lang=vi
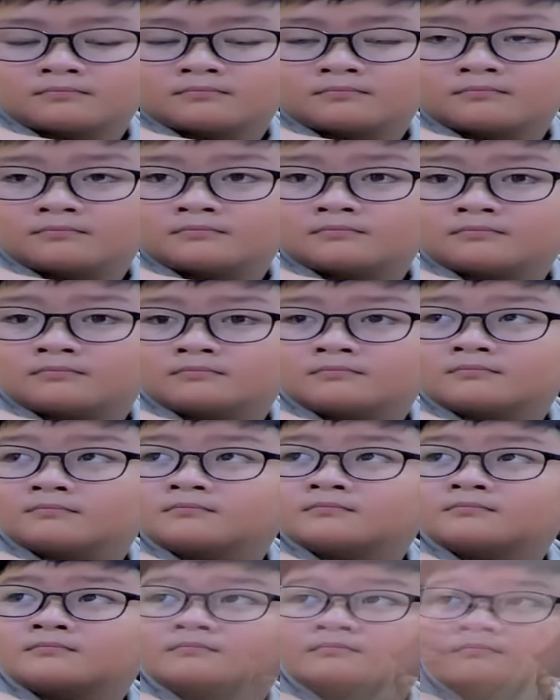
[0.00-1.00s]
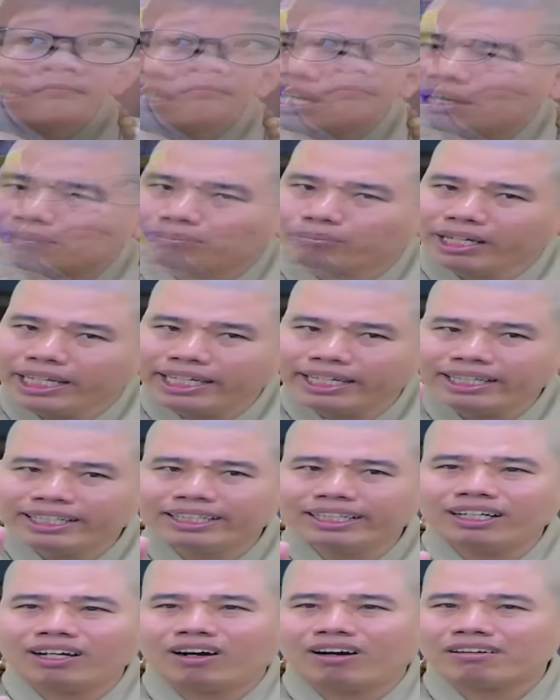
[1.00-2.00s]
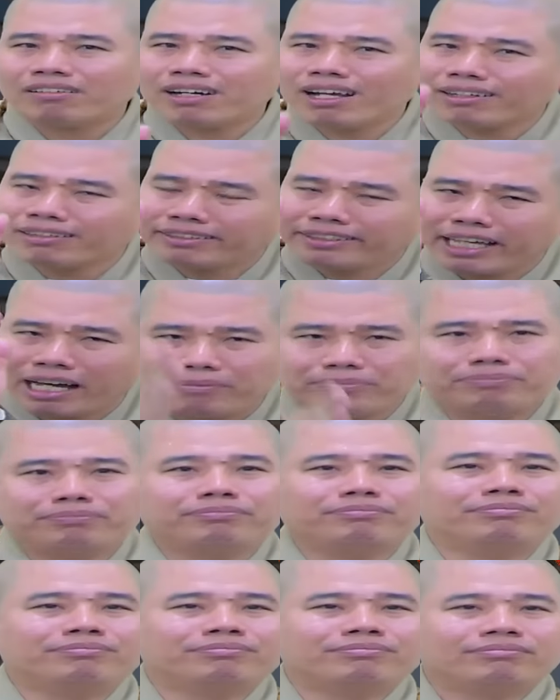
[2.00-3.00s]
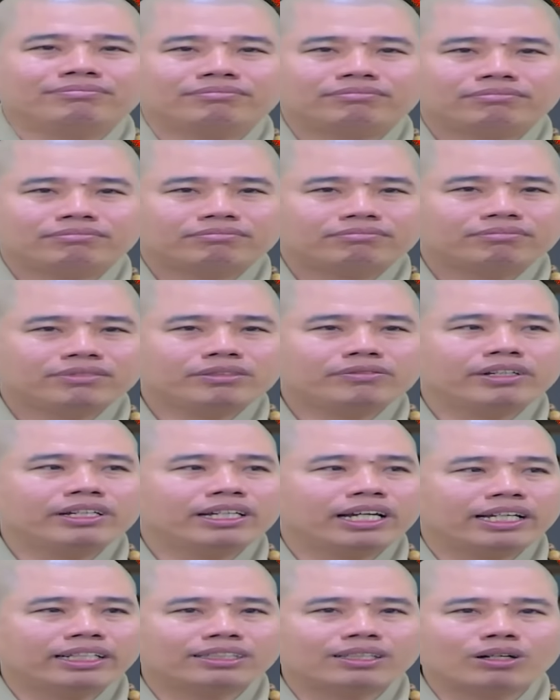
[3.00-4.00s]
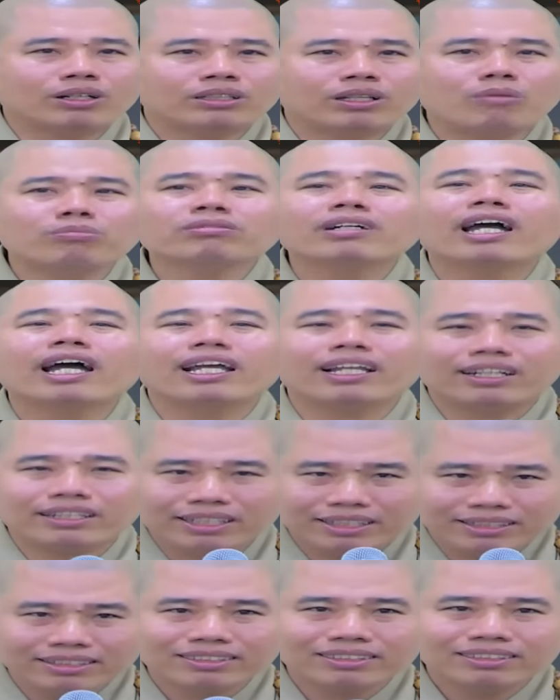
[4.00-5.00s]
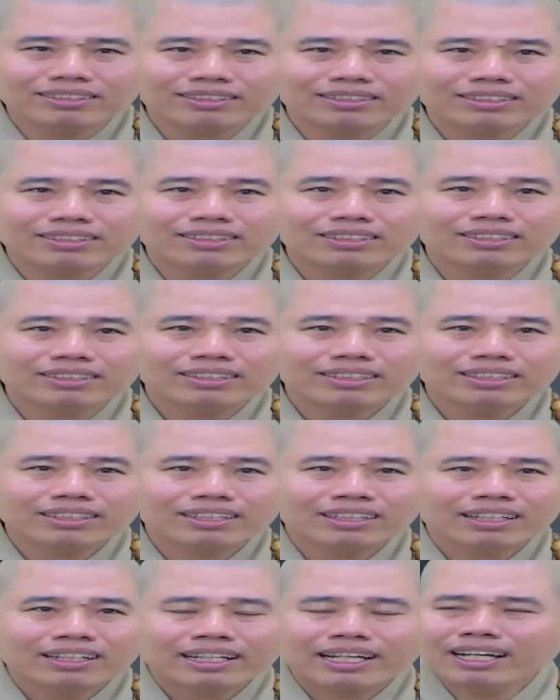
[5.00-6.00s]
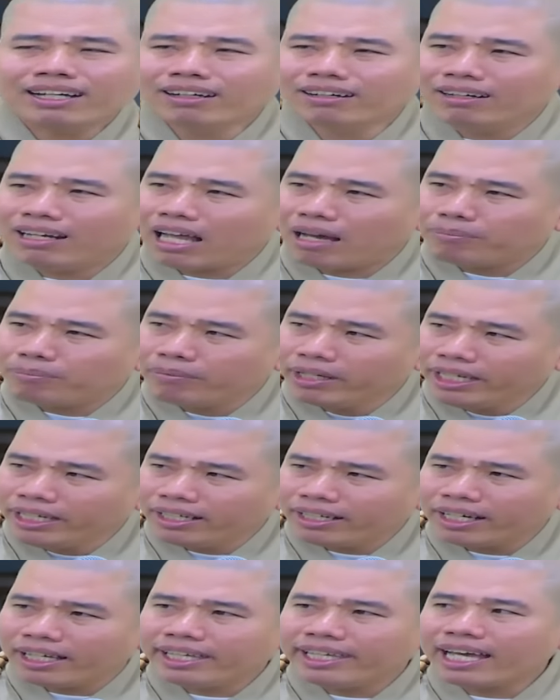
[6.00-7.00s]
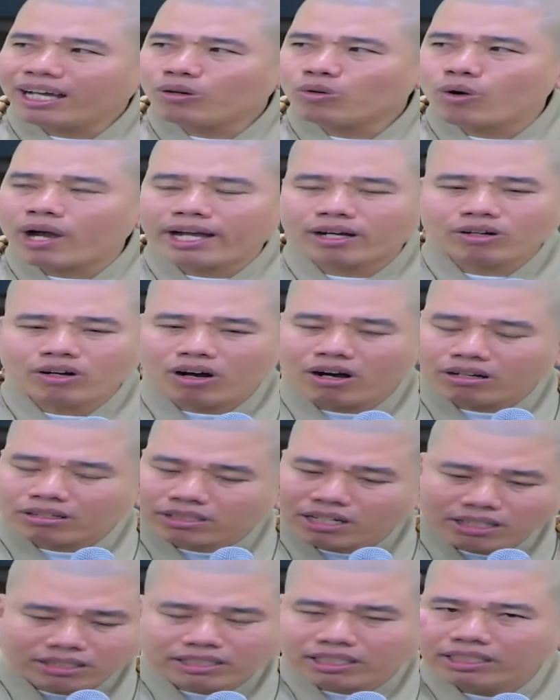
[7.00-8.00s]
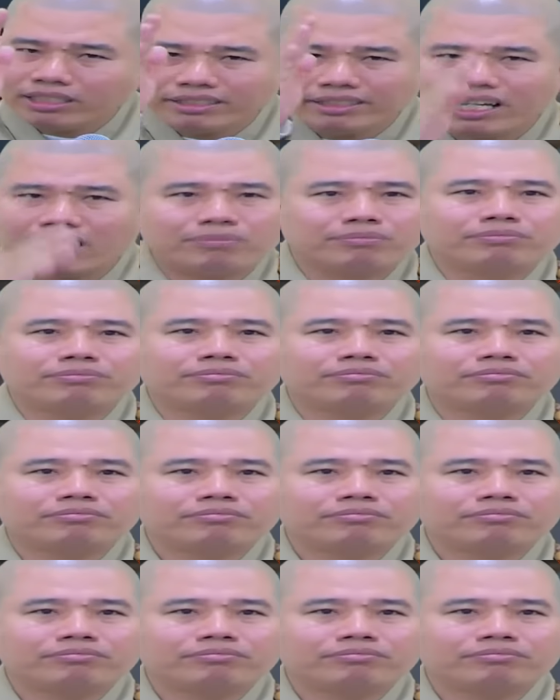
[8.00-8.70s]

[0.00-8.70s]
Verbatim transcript: mà cái giác quan của người làm biến họ rất chậm quý vị hãy to thống kê là đi cái người làm biến cái giác quan của họ cực kỳ chậm